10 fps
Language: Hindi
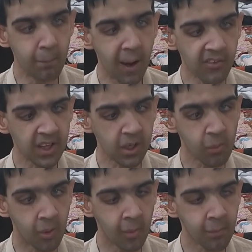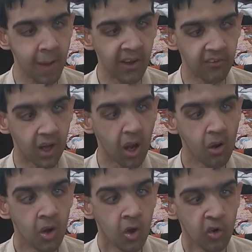पाकिस्तान का वार्म मैच था
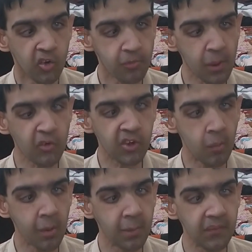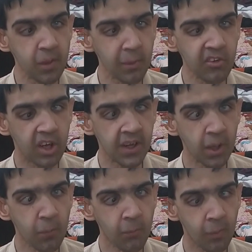उसमें उसामा मीर ने बड़ी
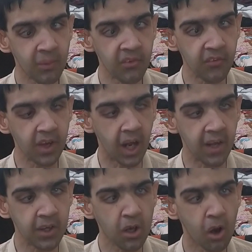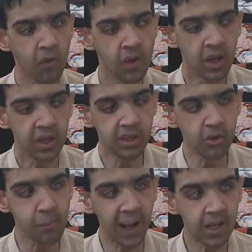शानदार परफॉर्मेंसेज दिखाई थी और
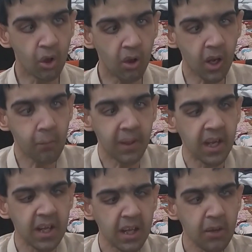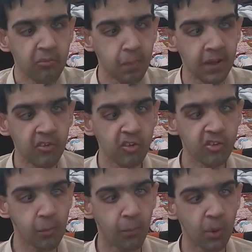ये जो बैंगलोर का विकेट है ये स्पिनर्स
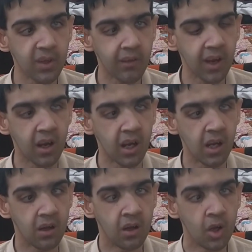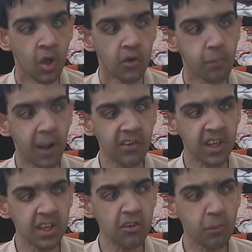को सपोर्ट करेगा कल तो
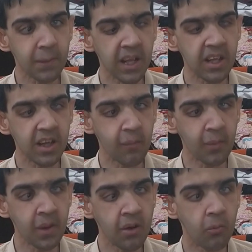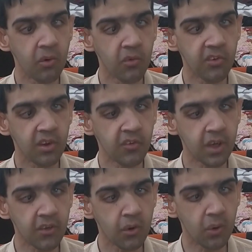पाकिस्तान की जो प्लेइंग इलेवन है वो कुछ इस
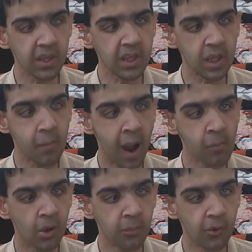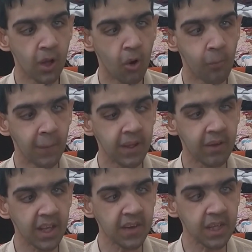तरह से होगी इमाम और अब्दुल्ला ओपन
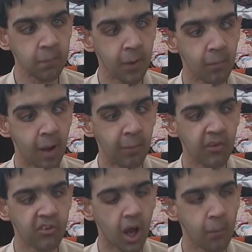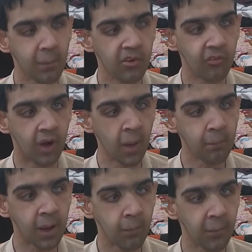करेंगे तीन पर बाबर चार पर
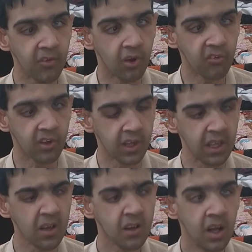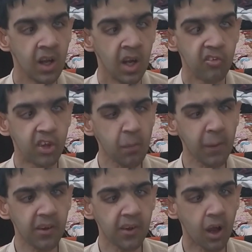रिजवान पाँच पर सऊद शकील
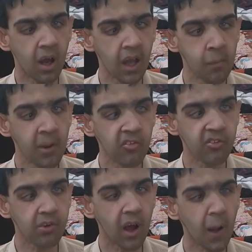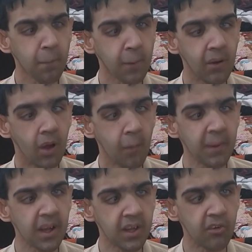छः पर इफ्तार अहमद सात पर
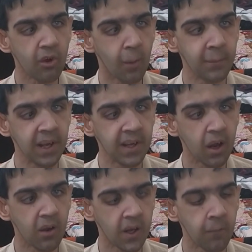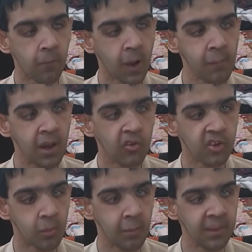अभी तक की जो अपडेट है और कन्फर्म है
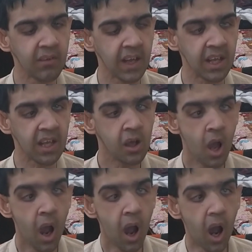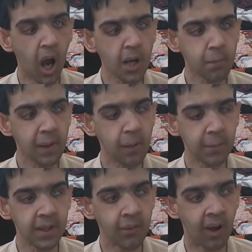उसामा मीर आएंगे आठ पे
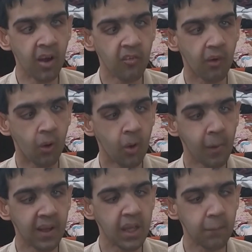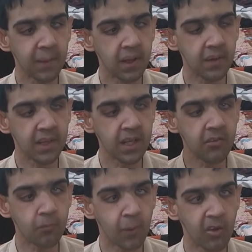आपके नवाज और बाकी आपके
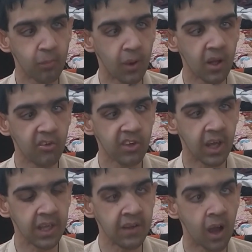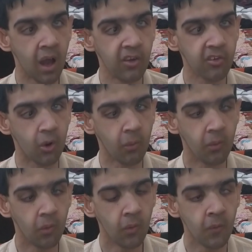तीन फास्ट बॉलर शाहीन हारिस
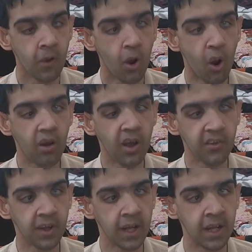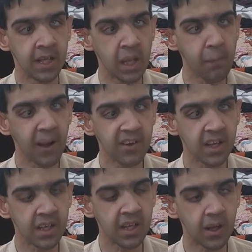और हसन अली ये
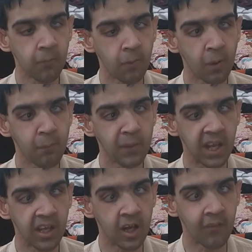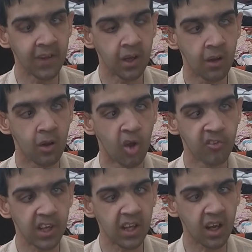पाकिस्तान की कन्फर्म प्लेइंग एलेवन कल
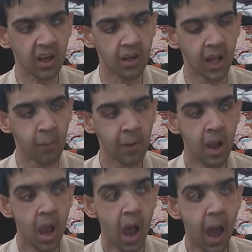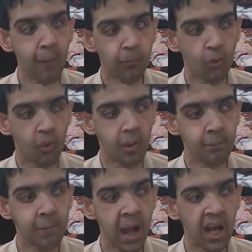ऑस्ट्रेलिया के खिलाफ आपको
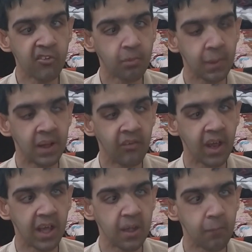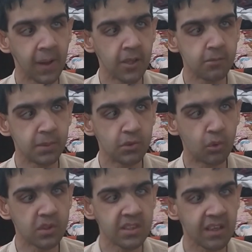मैच में नज़र आएगी वेदर
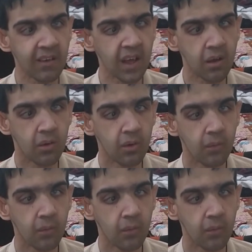बिल्कुल क्लियर है